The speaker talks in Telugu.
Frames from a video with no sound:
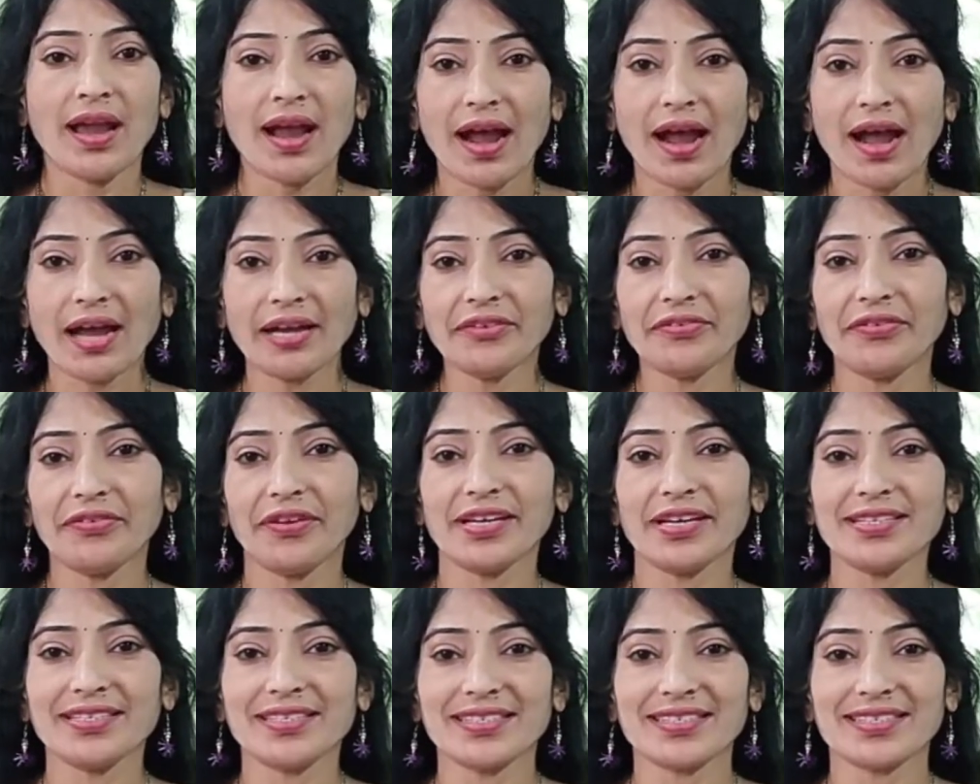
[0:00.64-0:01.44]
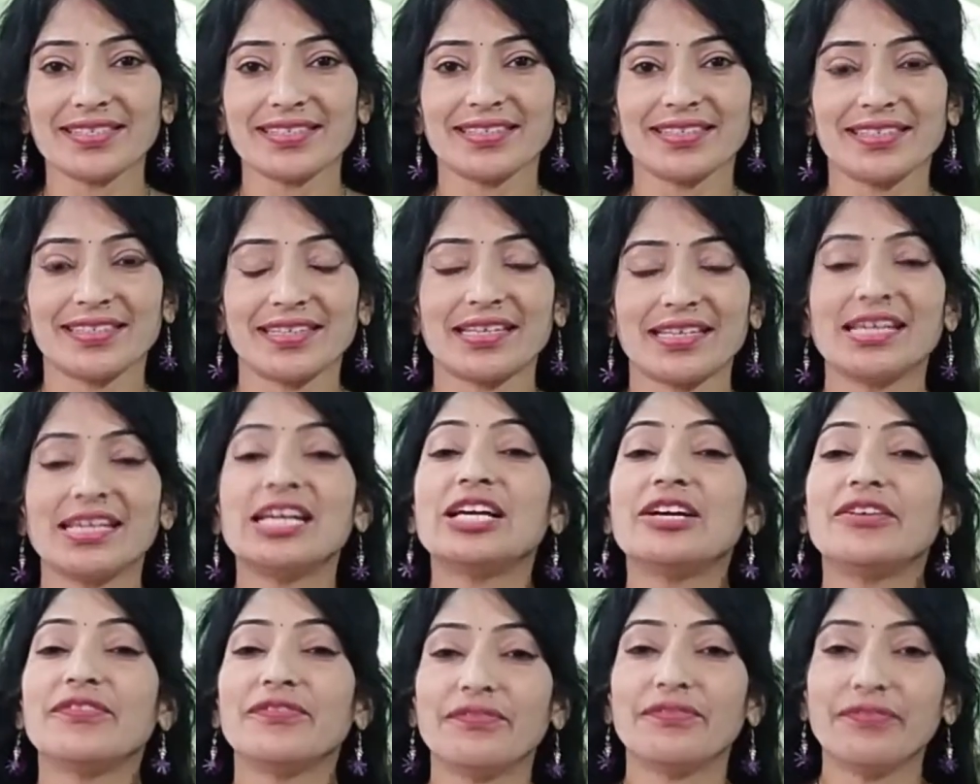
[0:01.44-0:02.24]
హాయ్ ఫ్రెండ్స్
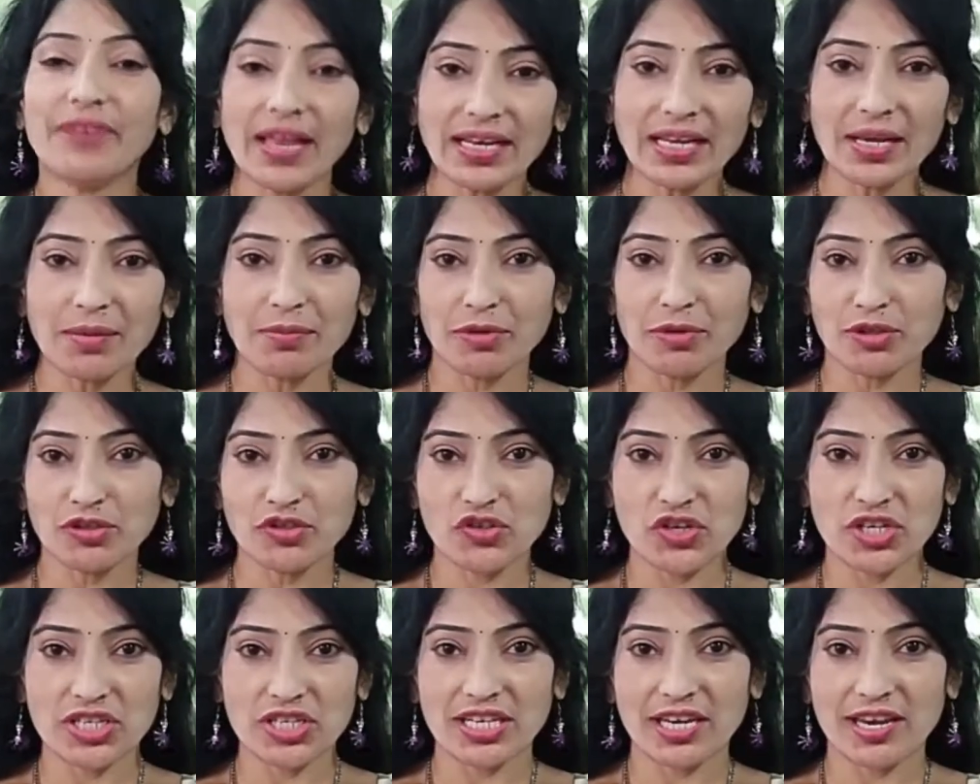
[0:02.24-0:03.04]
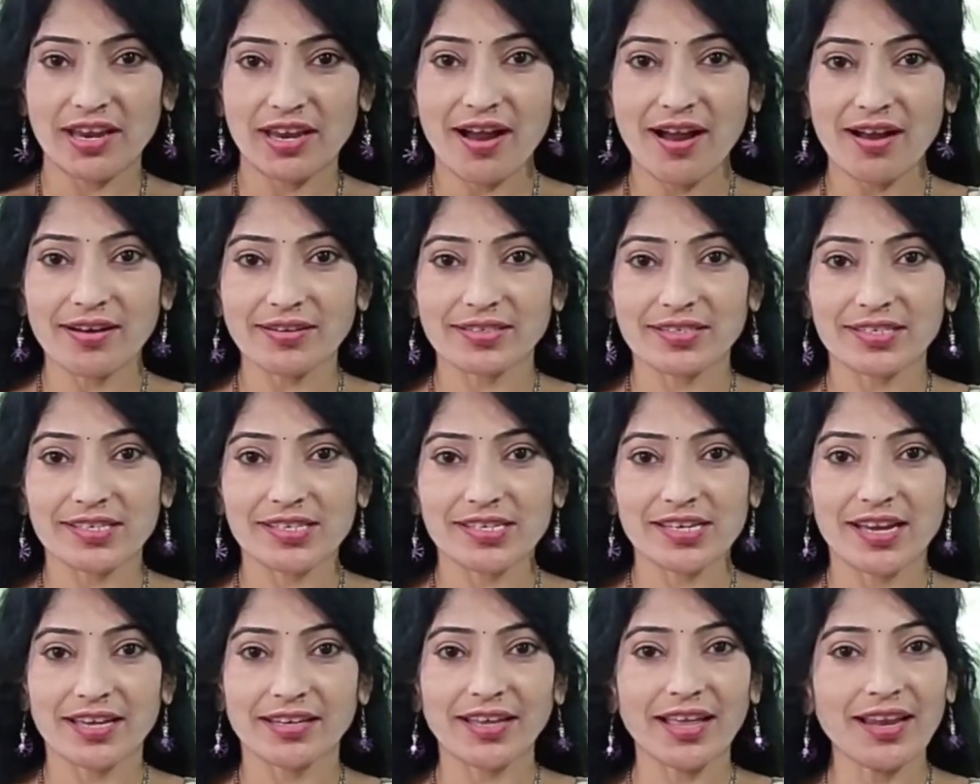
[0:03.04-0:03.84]
వెల్కమ్ టు శ్రీజయ ఆర్ట్స్
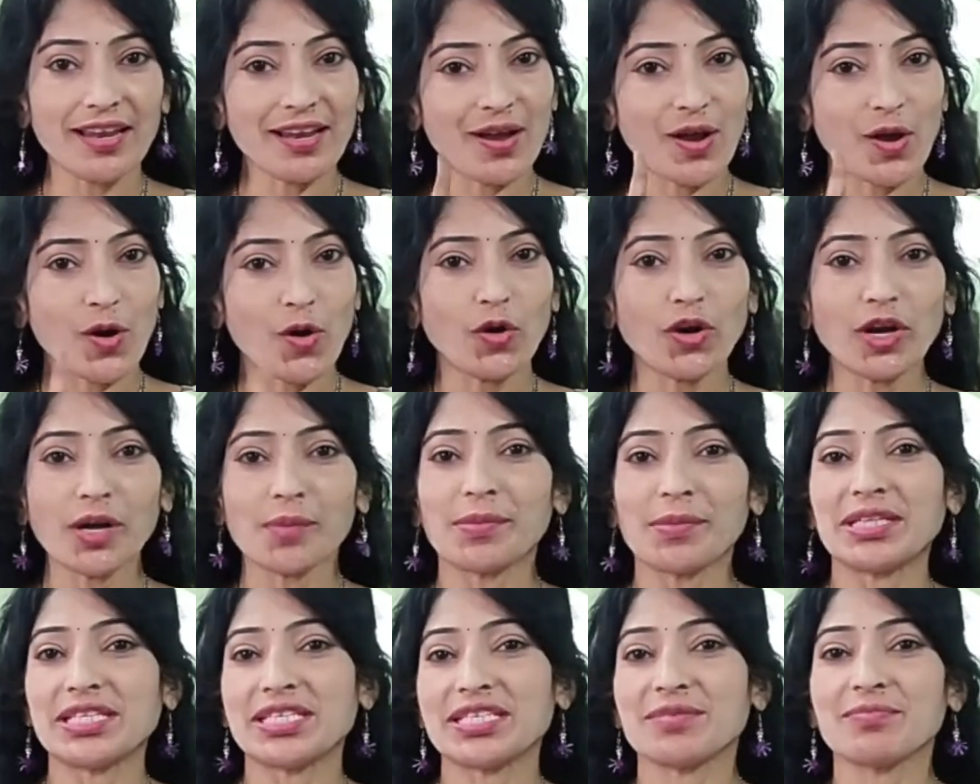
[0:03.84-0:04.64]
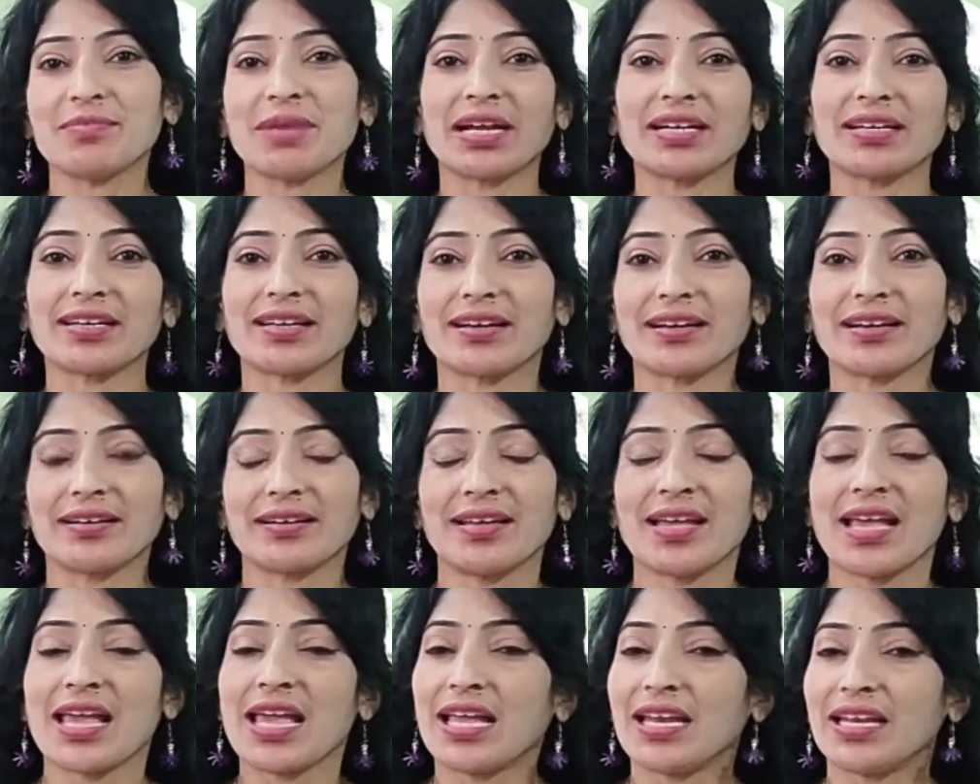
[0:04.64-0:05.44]
ఛానల్ ఒక మంచి మాట
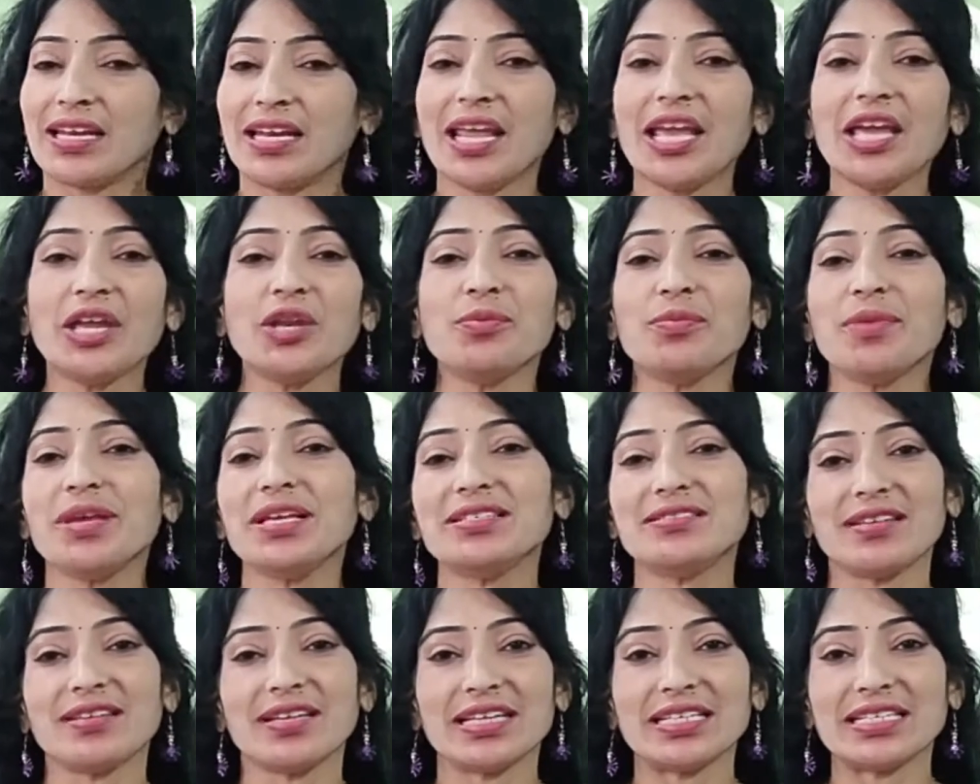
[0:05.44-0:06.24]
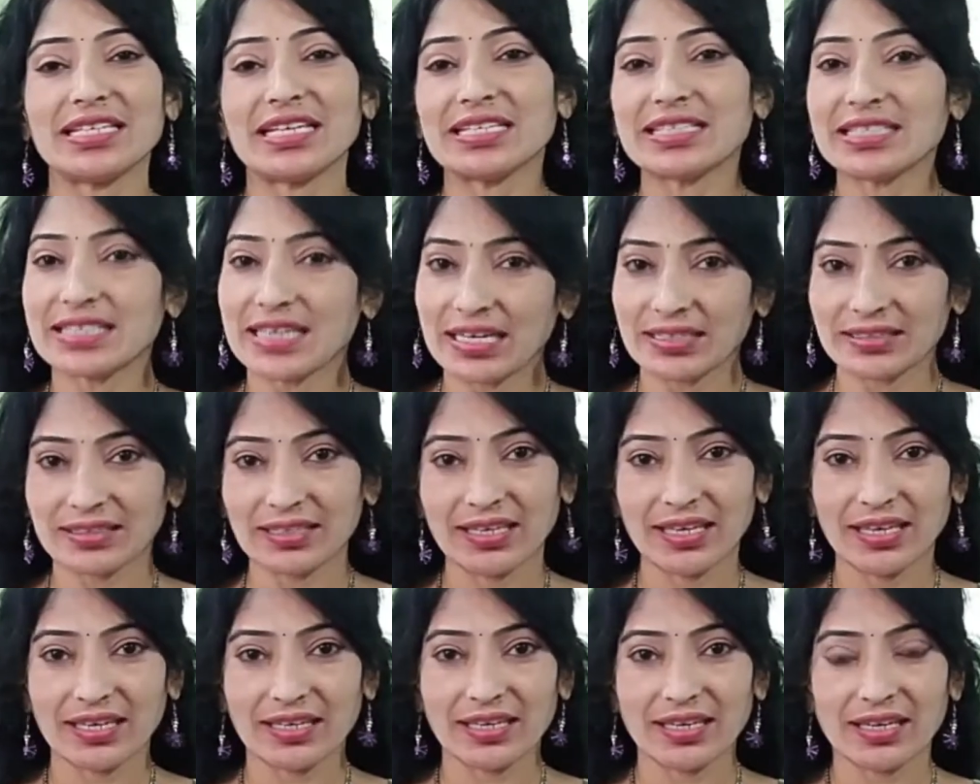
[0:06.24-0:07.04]
నేను మీ శ్రీజ
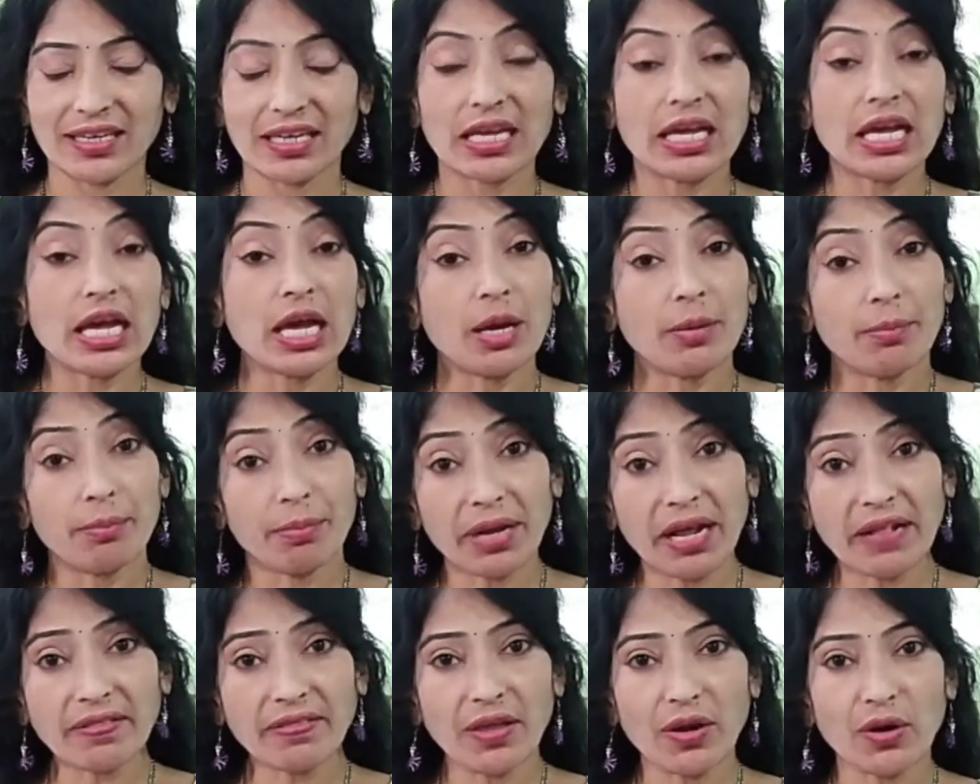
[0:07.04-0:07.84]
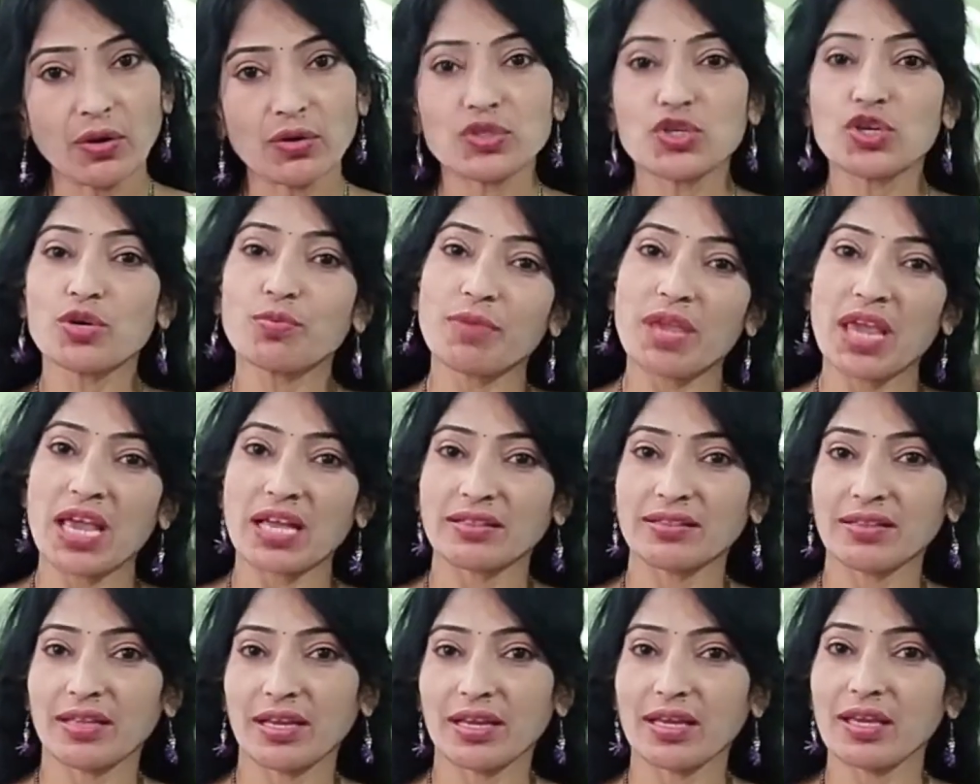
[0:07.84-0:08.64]
సాధినేని ప్రతిరోజు మీ
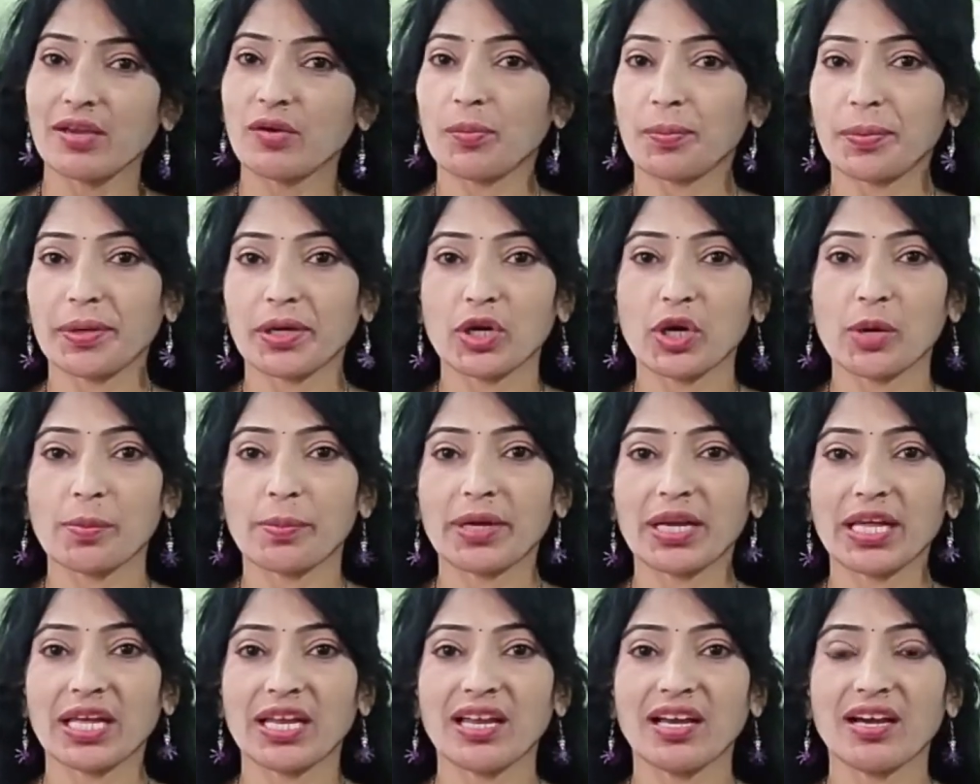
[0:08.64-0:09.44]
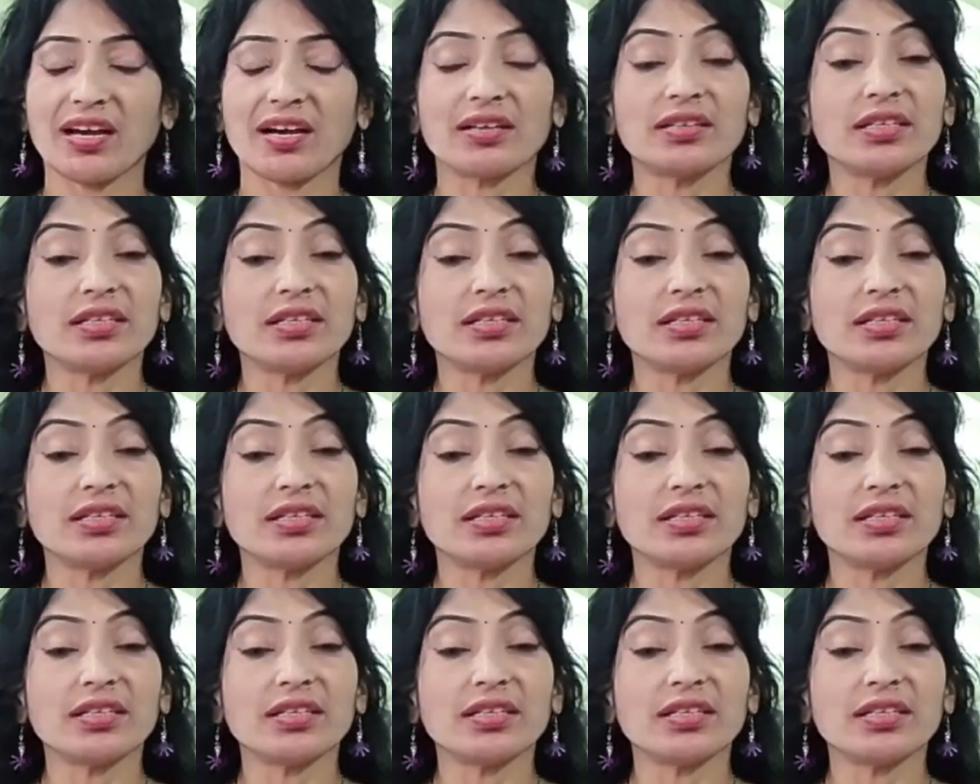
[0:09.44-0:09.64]
అందరికీ ఉపయోగపడేలా